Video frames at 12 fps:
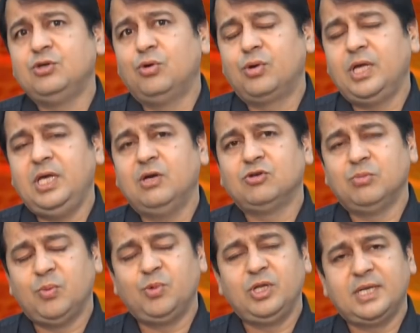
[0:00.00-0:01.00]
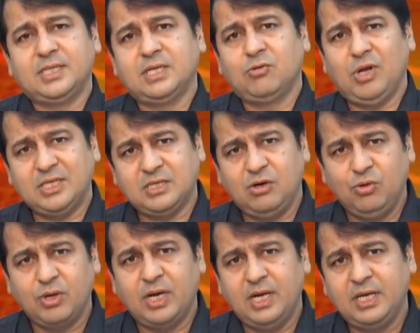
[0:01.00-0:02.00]
जो हो रही हैं उसमें पूरी तरह से खुलासा
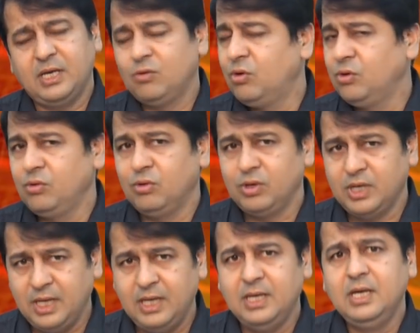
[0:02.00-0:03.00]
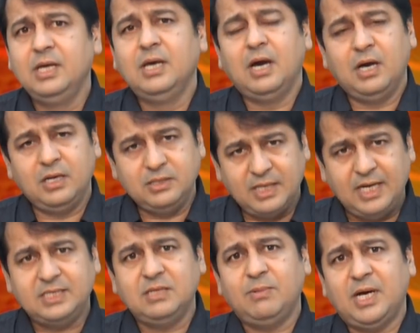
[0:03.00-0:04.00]
हो रहा है कि कौन कौन हैं
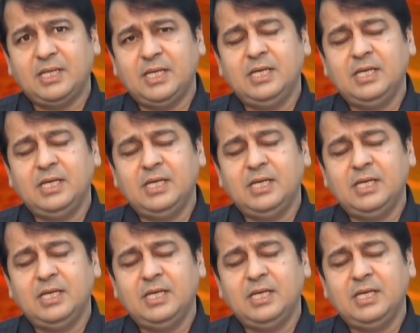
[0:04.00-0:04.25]
जाहिर सी बात